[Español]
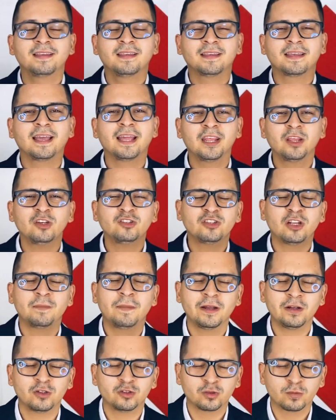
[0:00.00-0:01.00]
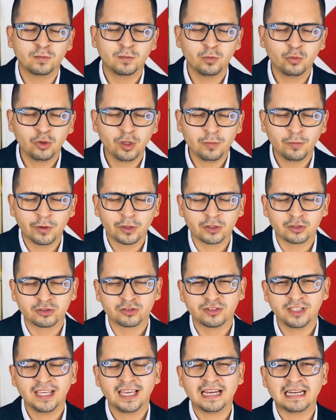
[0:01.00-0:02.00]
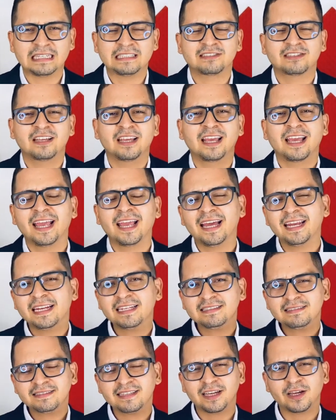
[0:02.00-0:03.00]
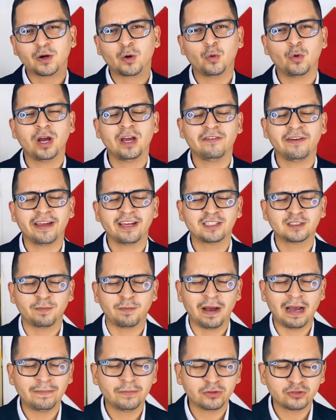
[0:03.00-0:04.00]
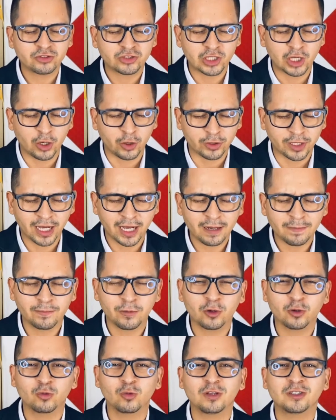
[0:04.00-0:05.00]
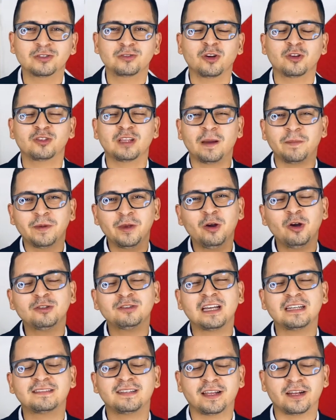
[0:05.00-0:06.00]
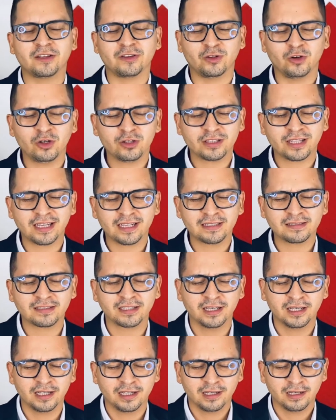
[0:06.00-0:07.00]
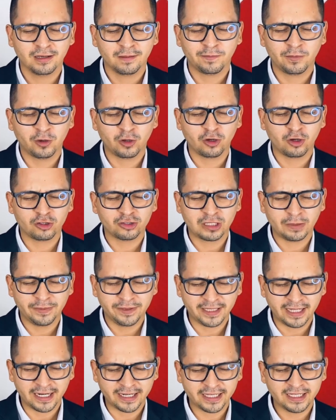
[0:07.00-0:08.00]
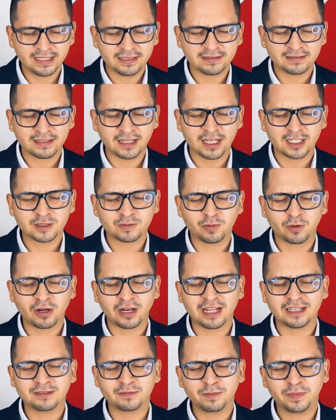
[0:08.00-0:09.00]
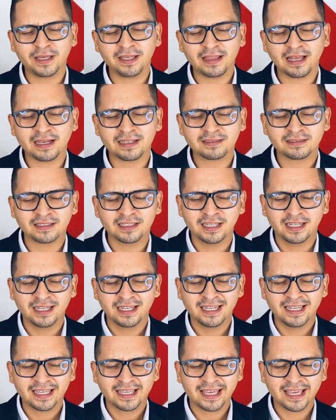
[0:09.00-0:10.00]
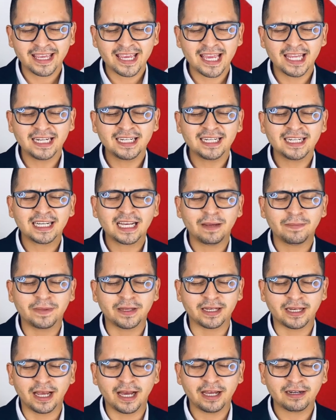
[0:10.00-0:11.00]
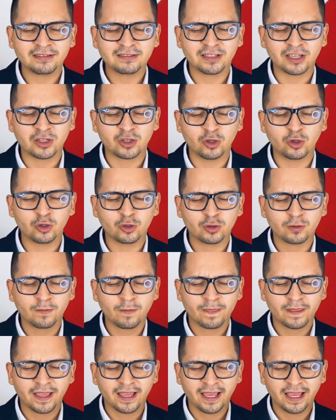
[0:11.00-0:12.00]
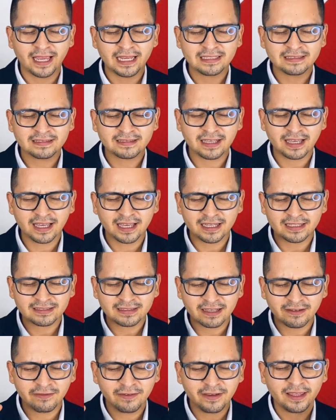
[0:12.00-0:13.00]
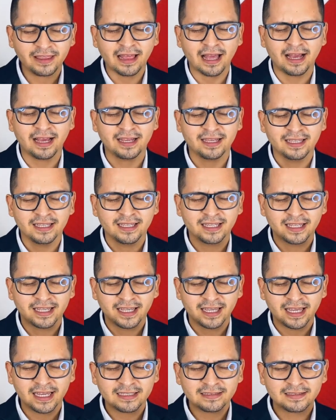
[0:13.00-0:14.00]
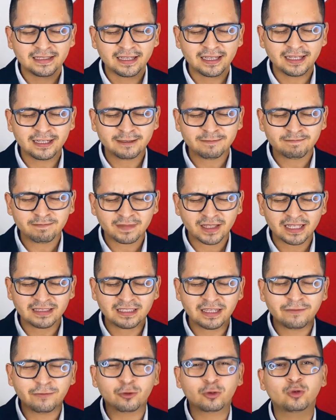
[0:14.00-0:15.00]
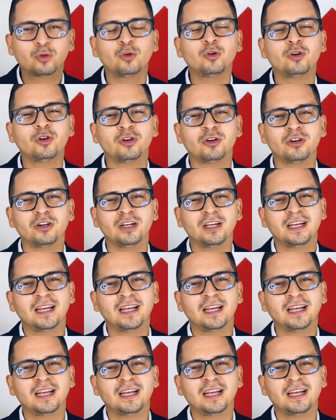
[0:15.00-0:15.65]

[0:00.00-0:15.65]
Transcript: Queridos hermanos, muy buenos días. En este jueves vamos a orar por nuestros amigos sacerdotes, por los seminaristas, por las vidas que quieren encaminar, Señor, ese, esa vida, ese, ese futuro,